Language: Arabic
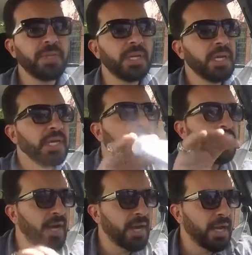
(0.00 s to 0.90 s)
مني
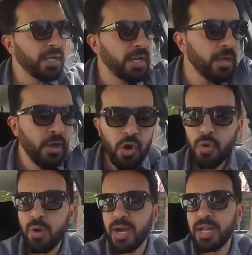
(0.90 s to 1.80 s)
هذا رايي
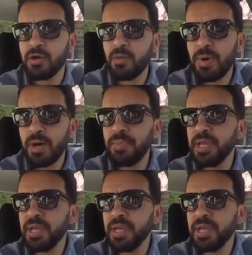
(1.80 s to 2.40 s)
وقال لكم